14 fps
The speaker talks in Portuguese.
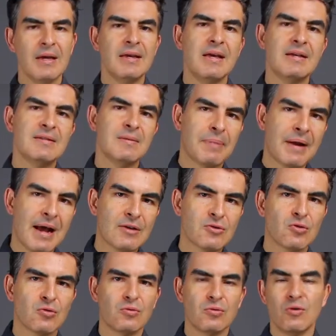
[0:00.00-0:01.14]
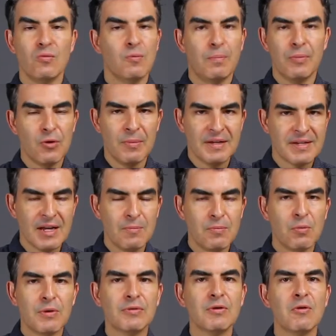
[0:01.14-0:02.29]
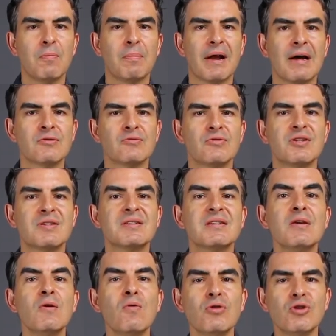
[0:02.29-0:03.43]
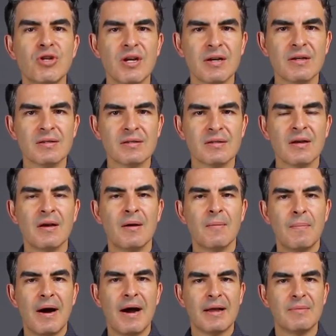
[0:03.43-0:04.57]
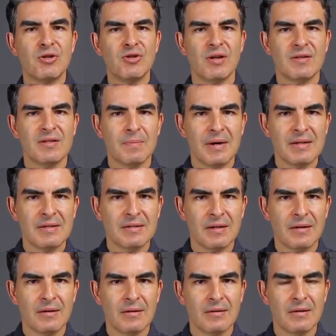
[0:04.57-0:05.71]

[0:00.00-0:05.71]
E esse prazo, e o, e o Ministério Público tem um prazo de 5 dias para emitir esse parecer.